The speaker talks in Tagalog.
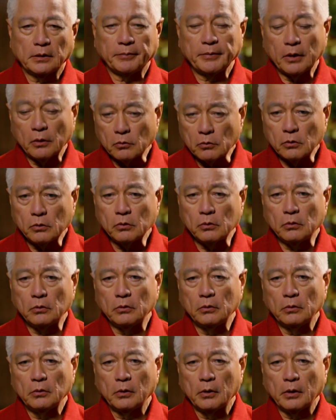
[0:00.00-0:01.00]
Sabi niya, oo.
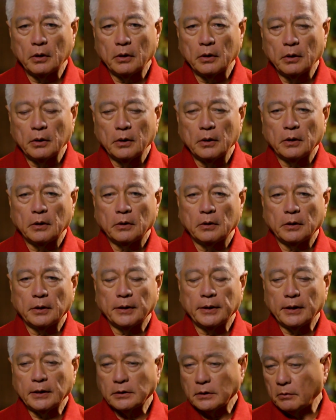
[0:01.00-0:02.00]
And
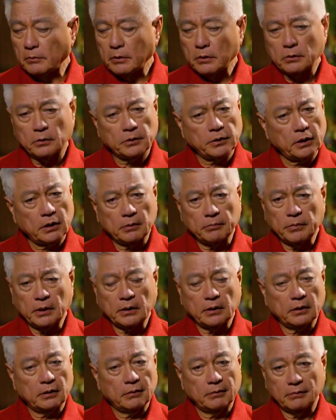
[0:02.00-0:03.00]
then sabi ko, Sir,
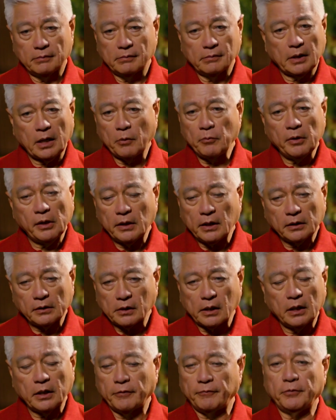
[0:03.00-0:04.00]
but I will not
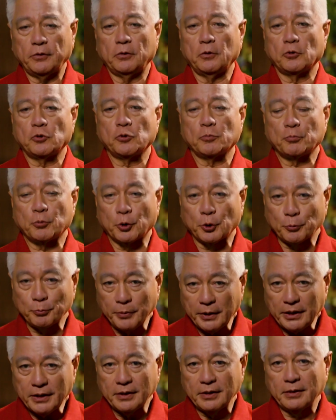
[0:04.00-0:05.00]
run if you don't support
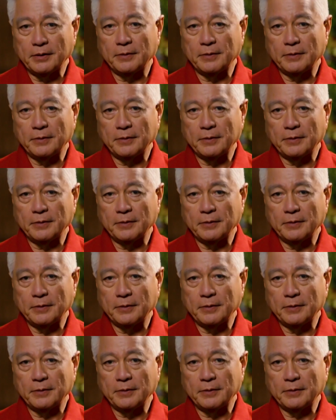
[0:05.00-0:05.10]
me.